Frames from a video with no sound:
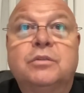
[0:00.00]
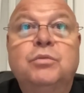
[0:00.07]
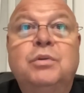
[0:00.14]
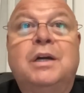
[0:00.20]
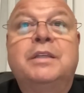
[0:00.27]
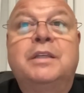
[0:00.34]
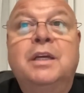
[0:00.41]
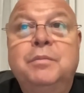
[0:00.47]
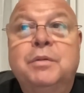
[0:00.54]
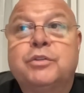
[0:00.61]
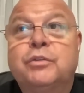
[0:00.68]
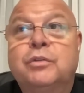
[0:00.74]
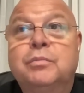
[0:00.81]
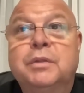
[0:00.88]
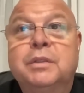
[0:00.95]
Ну, хотя бы,
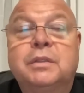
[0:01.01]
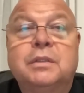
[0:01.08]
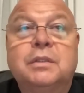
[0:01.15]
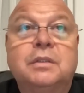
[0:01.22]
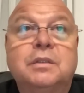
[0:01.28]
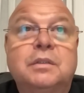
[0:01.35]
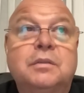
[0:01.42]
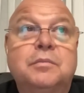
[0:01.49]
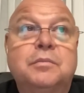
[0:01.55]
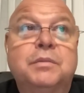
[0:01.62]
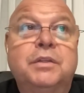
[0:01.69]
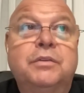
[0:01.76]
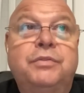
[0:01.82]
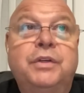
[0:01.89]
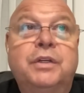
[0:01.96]
чтобы это
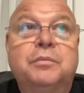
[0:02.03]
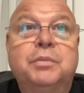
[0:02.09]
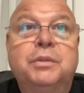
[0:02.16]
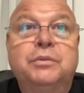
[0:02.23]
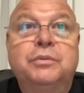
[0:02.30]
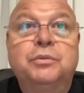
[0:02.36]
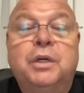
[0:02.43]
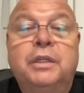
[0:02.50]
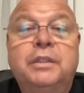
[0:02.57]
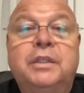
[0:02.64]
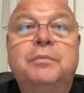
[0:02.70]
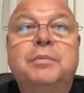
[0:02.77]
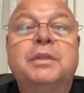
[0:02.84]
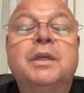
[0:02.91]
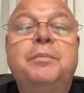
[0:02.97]
эффект был, ну,
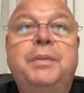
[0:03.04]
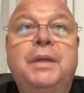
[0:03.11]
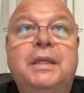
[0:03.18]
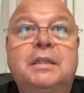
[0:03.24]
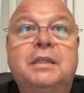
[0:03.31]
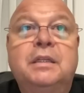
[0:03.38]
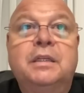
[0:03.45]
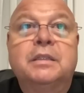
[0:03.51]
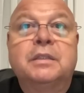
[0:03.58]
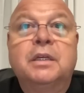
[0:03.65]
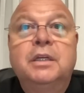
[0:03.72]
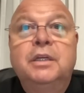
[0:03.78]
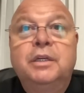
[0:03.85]
хотя бы на 5 лет.